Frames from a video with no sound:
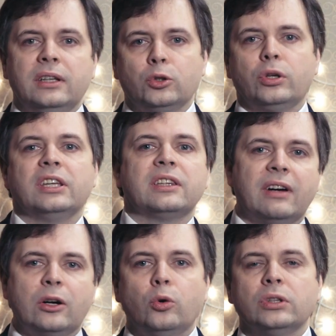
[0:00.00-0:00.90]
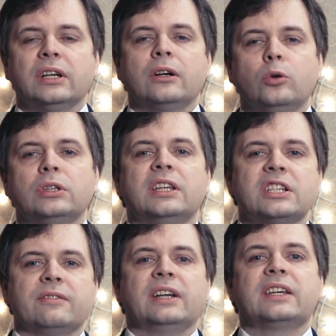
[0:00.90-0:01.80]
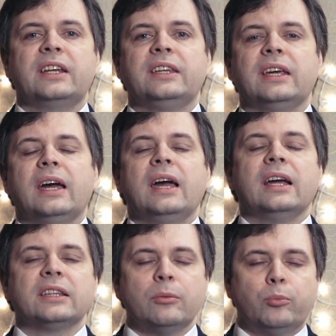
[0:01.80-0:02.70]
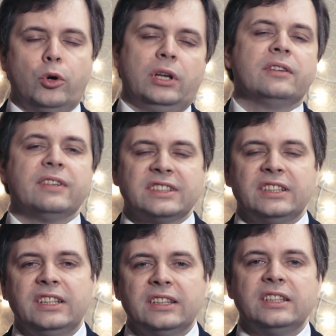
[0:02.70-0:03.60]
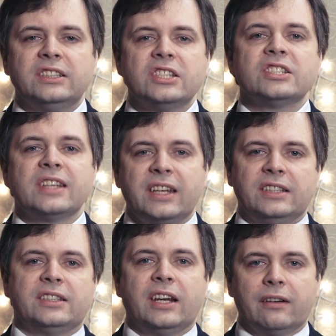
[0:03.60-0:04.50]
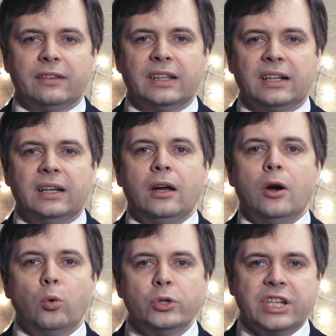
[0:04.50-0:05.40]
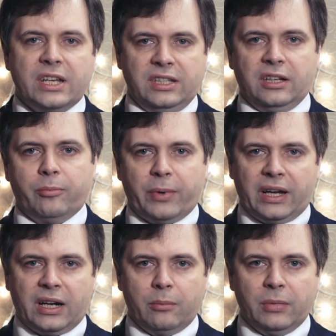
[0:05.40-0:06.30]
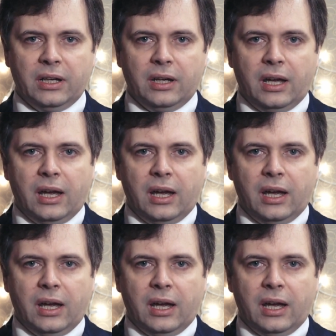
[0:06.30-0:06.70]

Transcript: Итоги этого года, года нашего открытия, это более 20 тысяч зарегистрированных участников программы.